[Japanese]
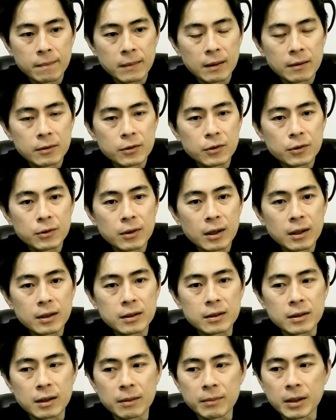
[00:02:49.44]
そういう
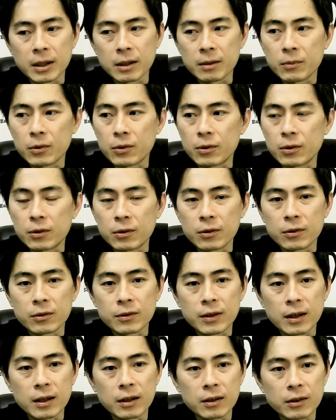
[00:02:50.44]
話がまあ陰謀論の
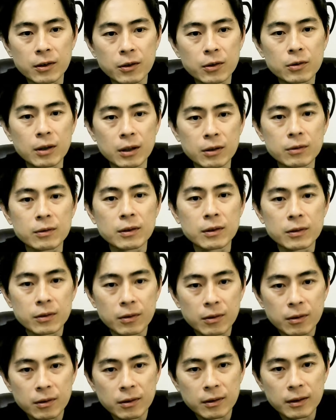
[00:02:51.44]
世界ではよくあるんです
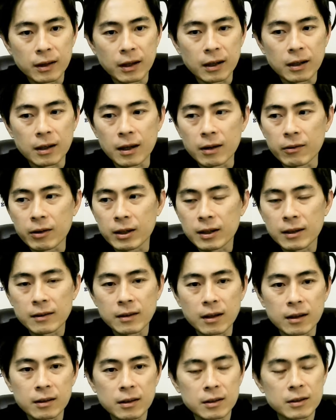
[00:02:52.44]
よ。誰々は消
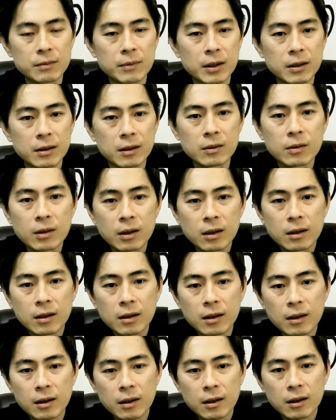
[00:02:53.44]
されてしまったとか。
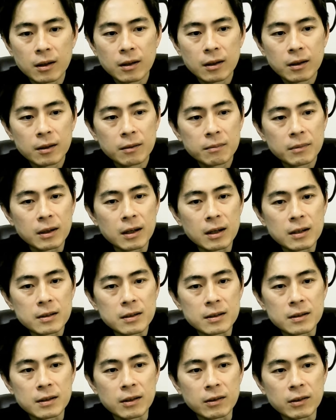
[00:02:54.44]
まあ
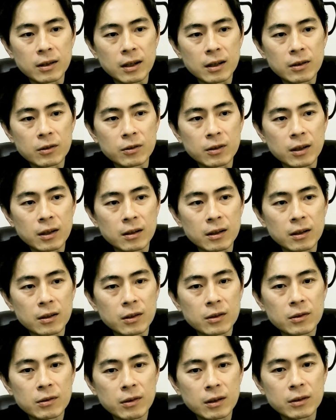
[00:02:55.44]
ガーシーさんは逮捕された
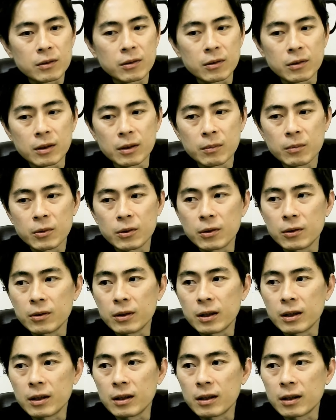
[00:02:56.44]
理由はその陰謀論
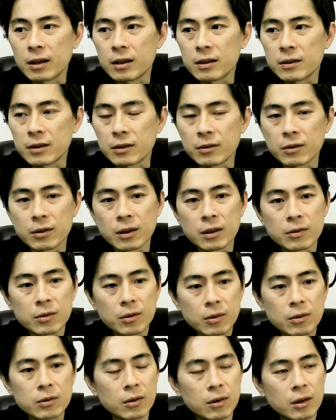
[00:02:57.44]
的な解釈でいく
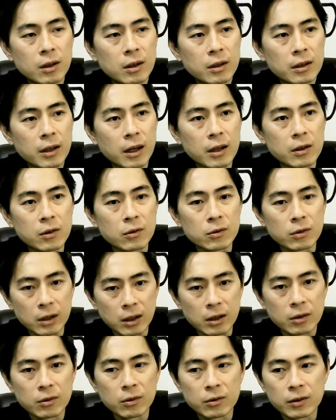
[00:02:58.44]
と権力
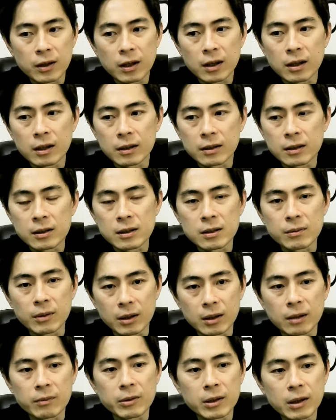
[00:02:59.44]
にこう逆らってし
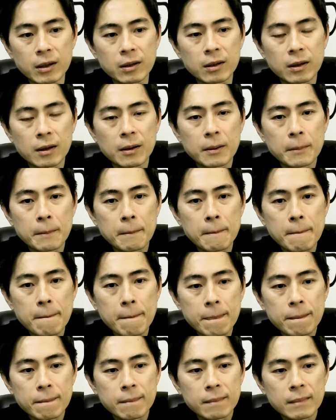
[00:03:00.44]
まったみたいな。
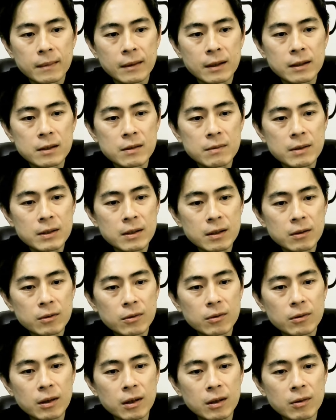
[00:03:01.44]
で、翼の
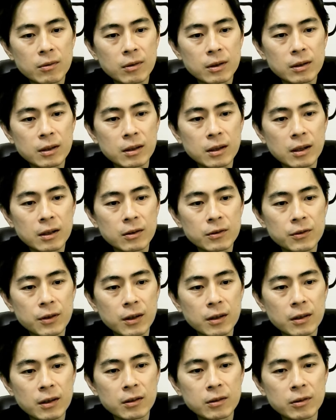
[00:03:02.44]
塔がこうやって逮捕さ
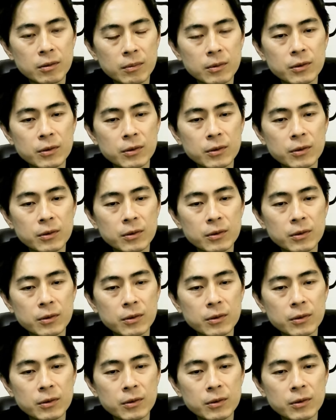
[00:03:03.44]
れているのも